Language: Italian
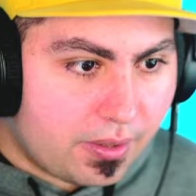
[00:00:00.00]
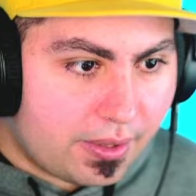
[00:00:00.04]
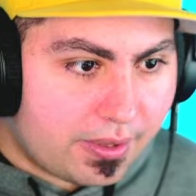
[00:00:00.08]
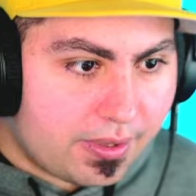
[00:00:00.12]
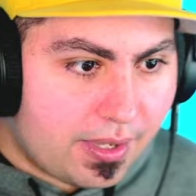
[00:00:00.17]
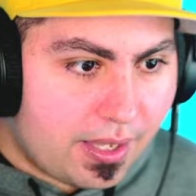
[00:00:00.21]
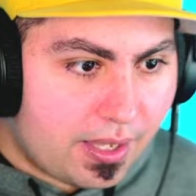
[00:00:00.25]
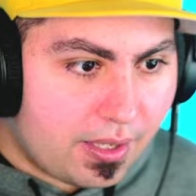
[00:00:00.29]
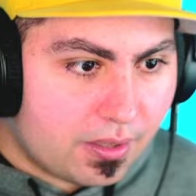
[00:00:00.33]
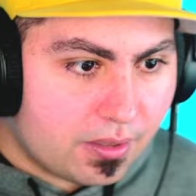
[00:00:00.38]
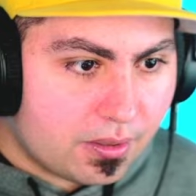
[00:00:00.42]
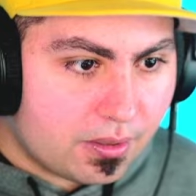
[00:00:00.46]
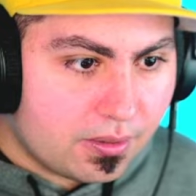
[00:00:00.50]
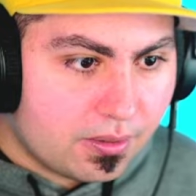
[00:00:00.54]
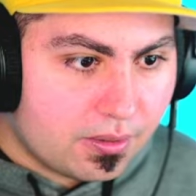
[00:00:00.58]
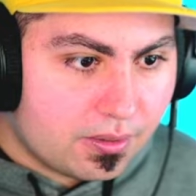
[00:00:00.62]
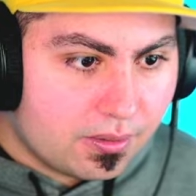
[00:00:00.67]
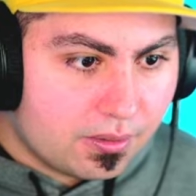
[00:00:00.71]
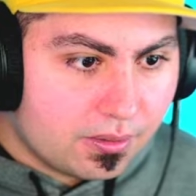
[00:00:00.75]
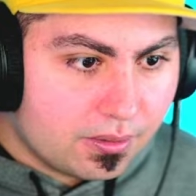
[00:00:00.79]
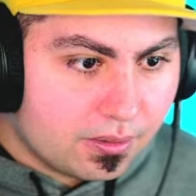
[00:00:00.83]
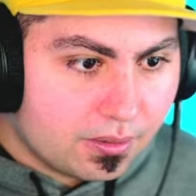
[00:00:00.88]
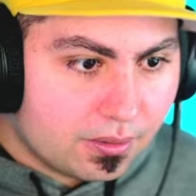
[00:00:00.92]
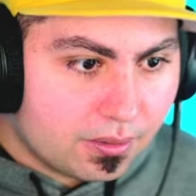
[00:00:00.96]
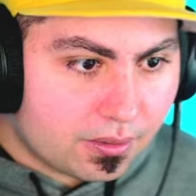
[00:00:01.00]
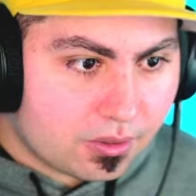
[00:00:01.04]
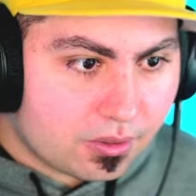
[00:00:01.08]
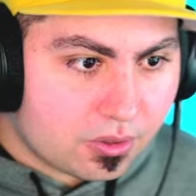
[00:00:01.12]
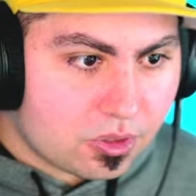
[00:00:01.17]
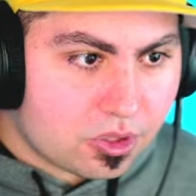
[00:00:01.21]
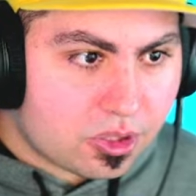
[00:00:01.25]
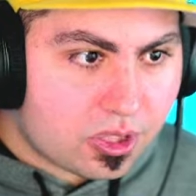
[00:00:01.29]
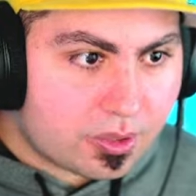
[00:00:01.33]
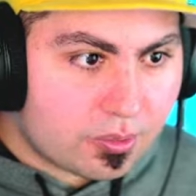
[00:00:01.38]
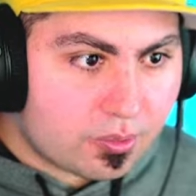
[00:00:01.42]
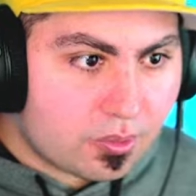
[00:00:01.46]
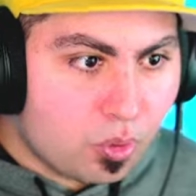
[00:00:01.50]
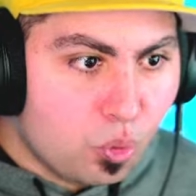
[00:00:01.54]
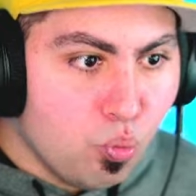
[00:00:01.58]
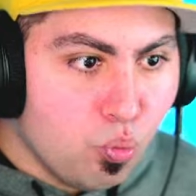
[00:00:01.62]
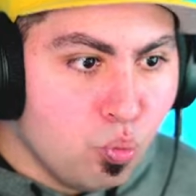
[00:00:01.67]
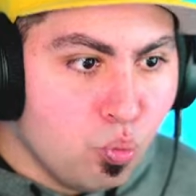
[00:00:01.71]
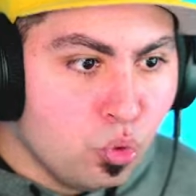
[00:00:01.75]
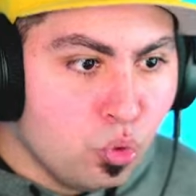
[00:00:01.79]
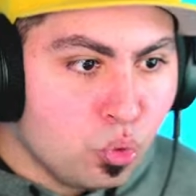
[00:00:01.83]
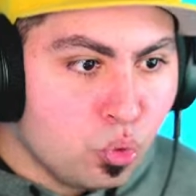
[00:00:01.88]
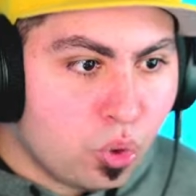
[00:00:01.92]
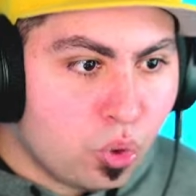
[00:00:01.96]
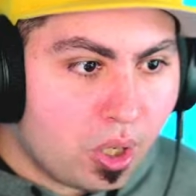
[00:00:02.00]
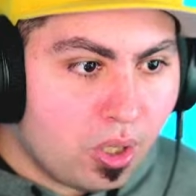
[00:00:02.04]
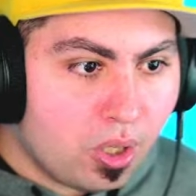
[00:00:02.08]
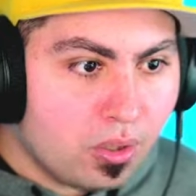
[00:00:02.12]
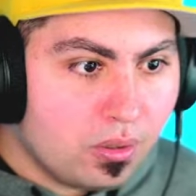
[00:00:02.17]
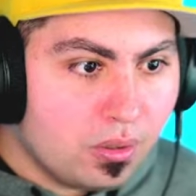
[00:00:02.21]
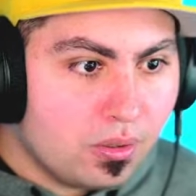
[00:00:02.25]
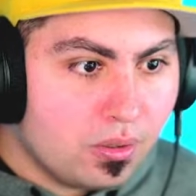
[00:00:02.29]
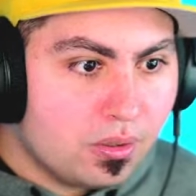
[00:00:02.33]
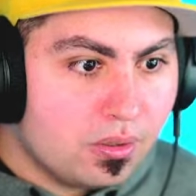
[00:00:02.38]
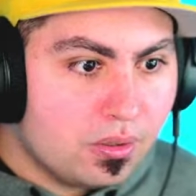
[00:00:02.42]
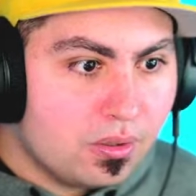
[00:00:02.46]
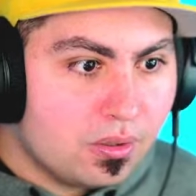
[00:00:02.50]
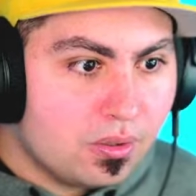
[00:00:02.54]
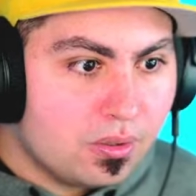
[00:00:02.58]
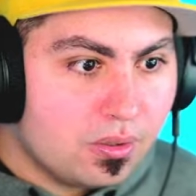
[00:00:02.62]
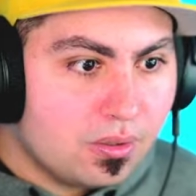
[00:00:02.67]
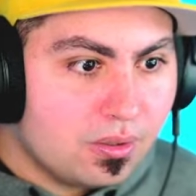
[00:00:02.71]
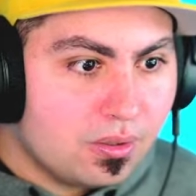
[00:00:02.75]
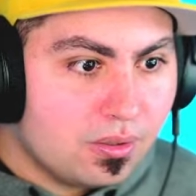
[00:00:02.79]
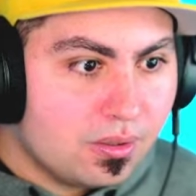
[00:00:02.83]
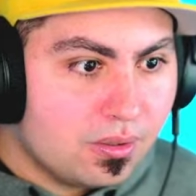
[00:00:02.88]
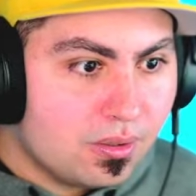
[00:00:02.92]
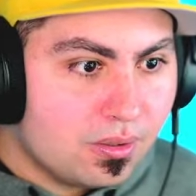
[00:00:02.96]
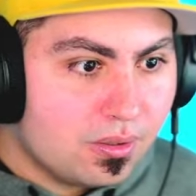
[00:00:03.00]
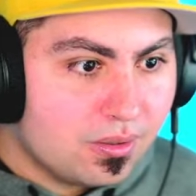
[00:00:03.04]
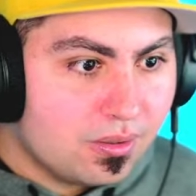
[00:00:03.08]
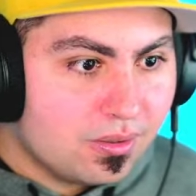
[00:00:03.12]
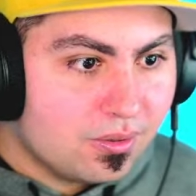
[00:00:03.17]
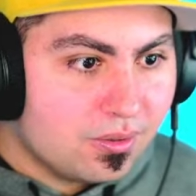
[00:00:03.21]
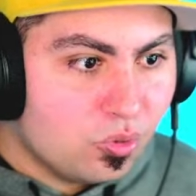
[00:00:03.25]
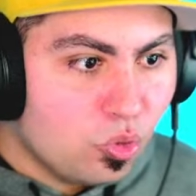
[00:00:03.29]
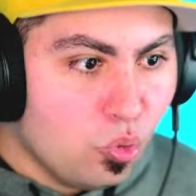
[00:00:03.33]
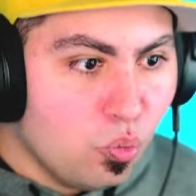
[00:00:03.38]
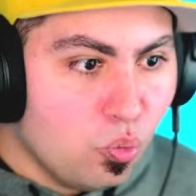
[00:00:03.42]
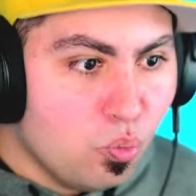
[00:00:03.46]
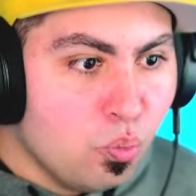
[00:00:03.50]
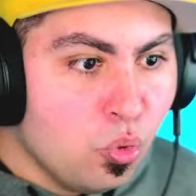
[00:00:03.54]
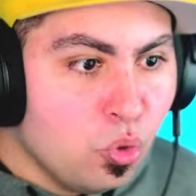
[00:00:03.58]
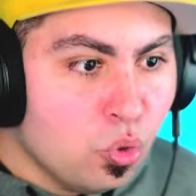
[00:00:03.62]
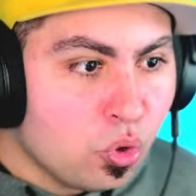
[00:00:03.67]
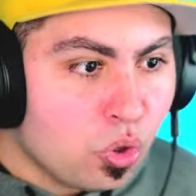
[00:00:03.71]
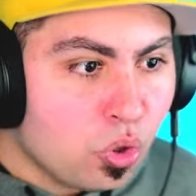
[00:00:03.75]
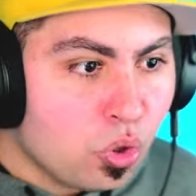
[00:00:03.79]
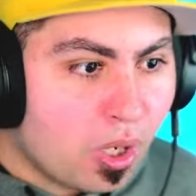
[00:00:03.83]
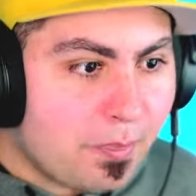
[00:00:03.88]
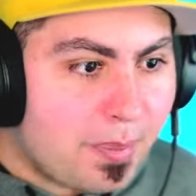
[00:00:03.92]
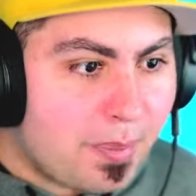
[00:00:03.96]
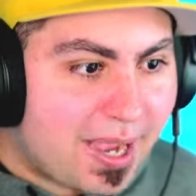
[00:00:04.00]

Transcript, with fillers: Oh, cos'è? Un, un muro? Un muro e